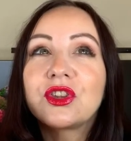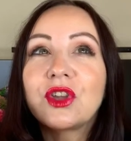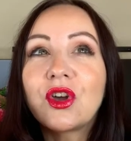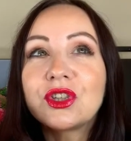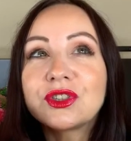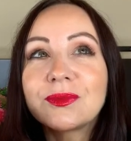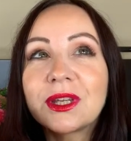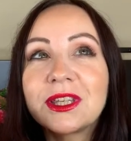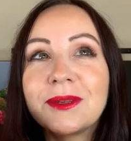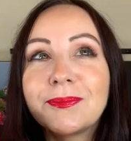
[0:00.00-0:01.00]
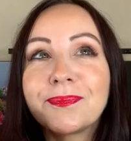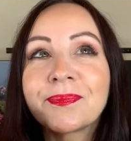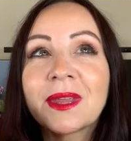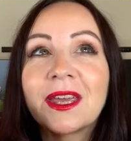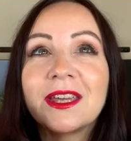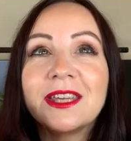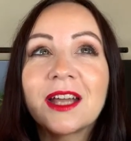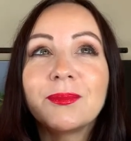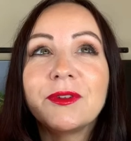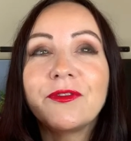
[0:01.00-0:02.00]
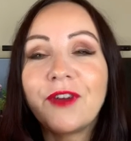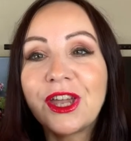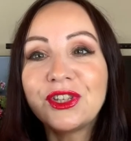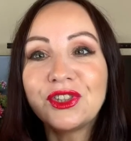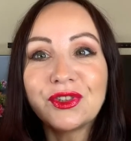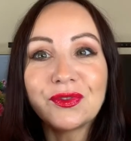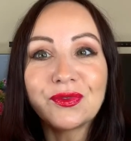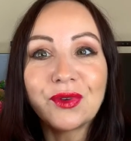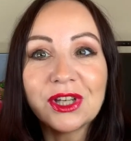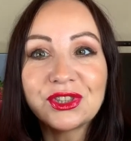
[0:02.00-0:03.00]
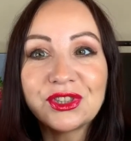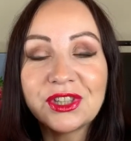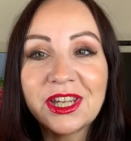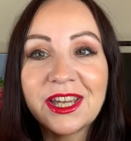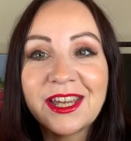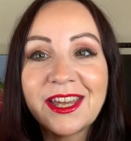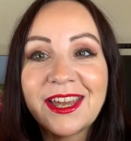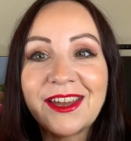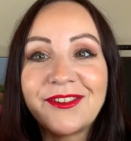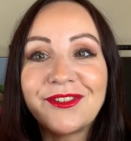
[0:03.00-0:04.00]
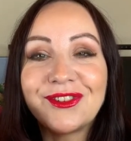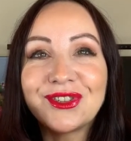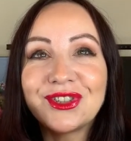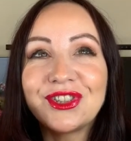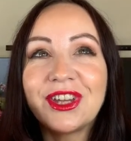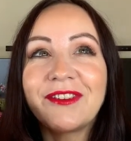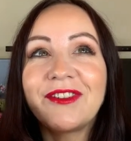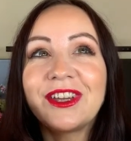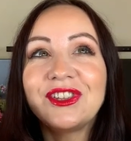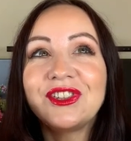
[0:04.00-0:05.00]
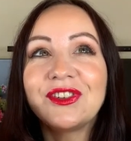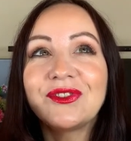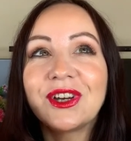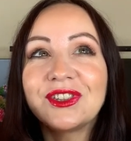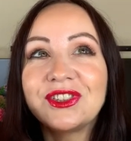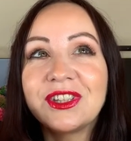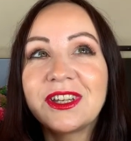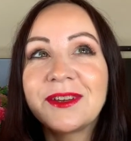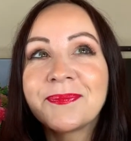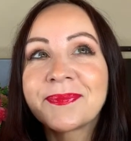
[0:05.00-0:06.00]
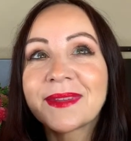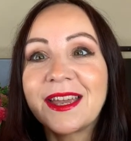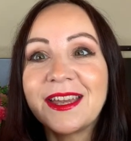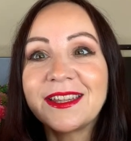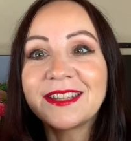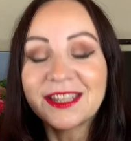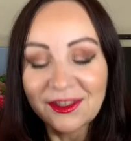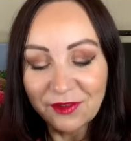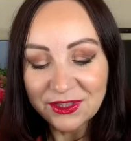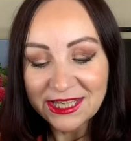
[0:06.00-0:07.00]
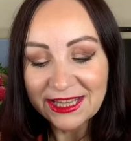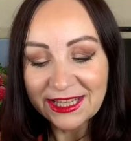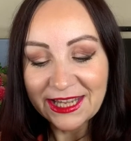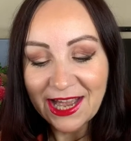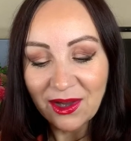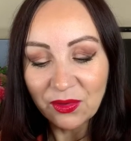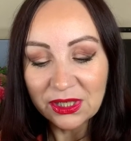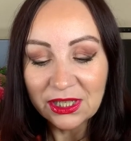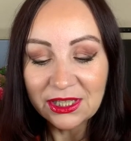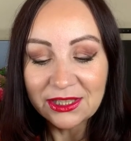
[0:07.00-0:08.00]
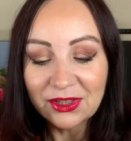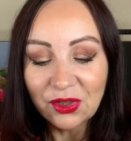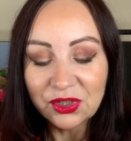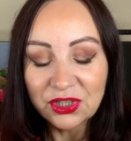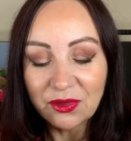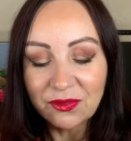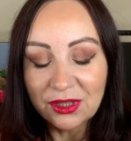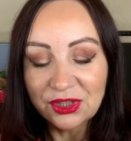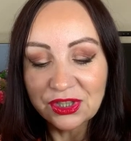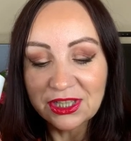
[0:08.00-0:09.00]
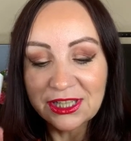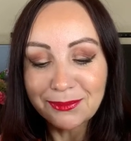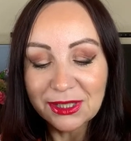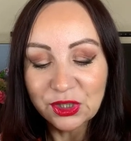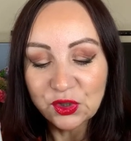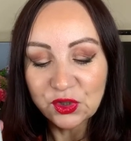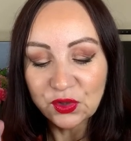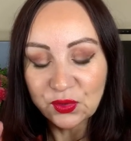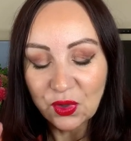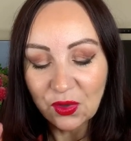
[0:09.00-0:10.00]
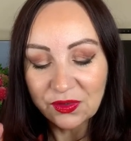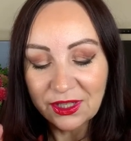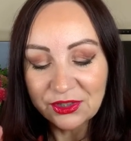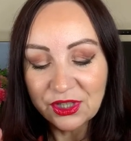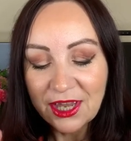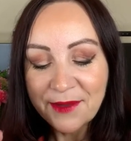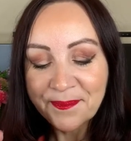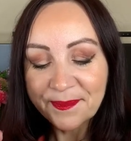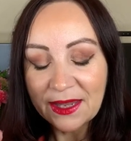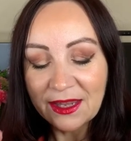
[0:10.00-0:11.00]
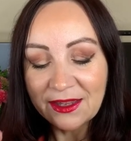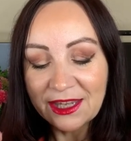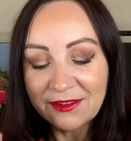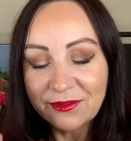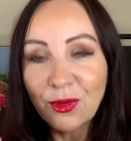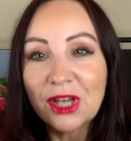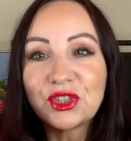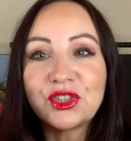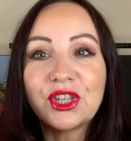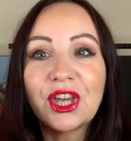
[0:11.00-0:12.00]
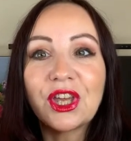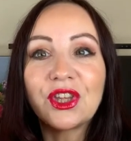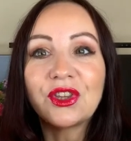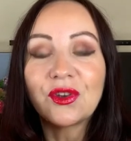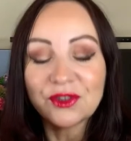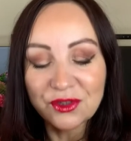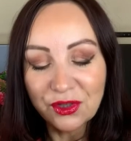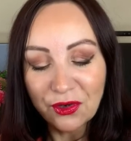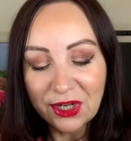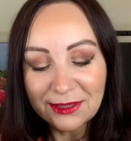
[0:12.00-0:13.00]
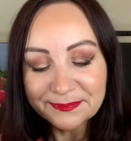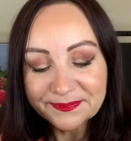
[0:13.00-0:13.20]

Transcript: One są takim jakby wejściem właśnie e, w życie, wejście właśnie takiej wiosennej aury i to chciał właśnie klimatycznie tu oddać. E, właśnie nos Diora.